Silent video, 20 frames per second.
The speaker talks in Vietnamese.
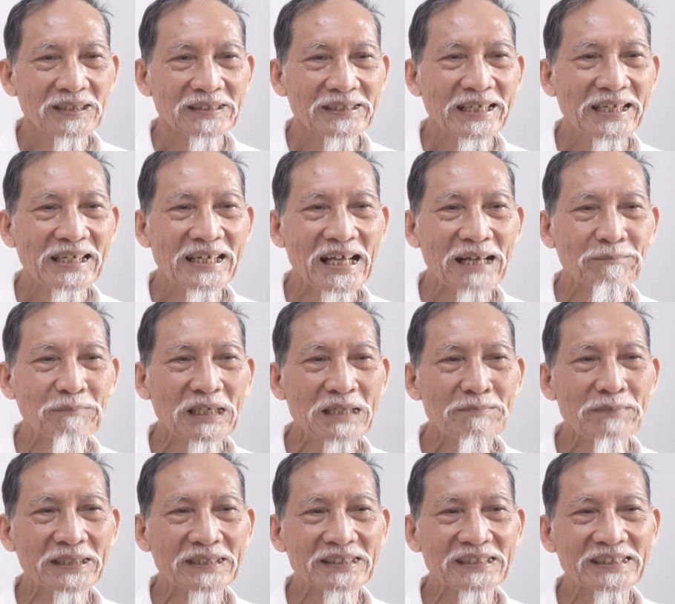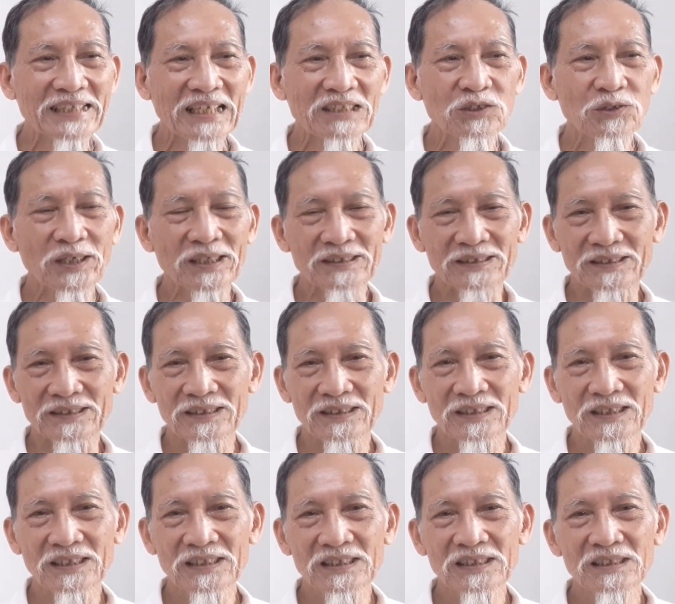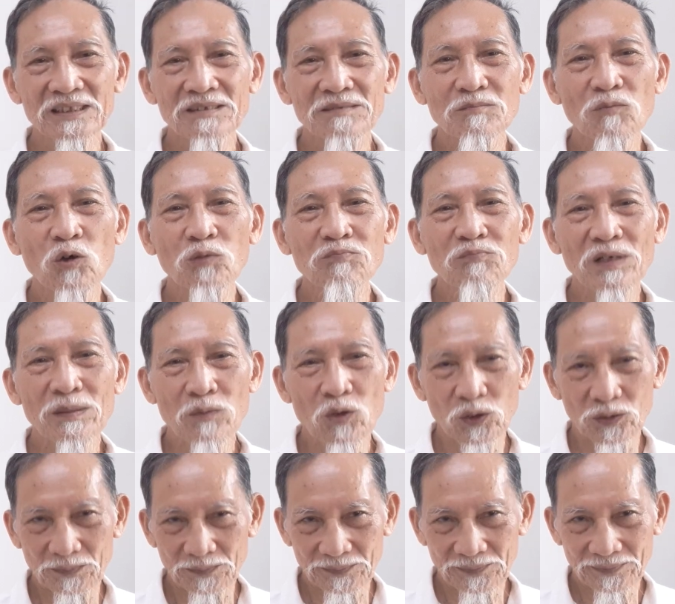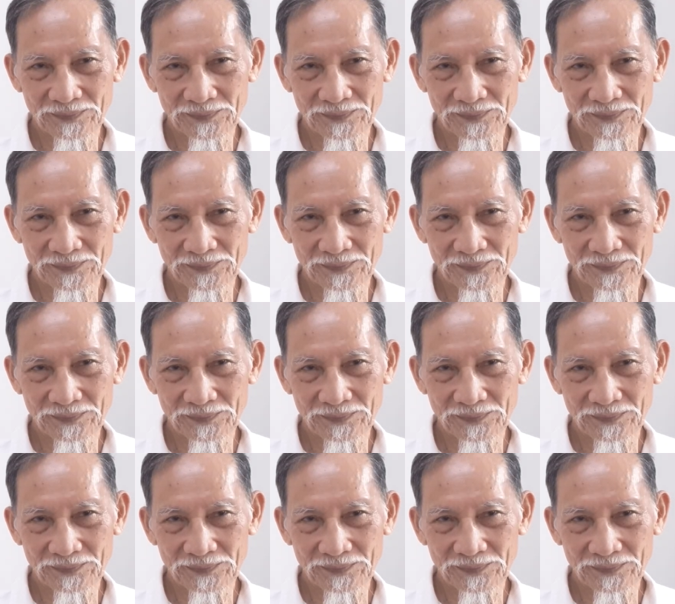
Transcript: Đây là bí mật gia truyền thứ 44.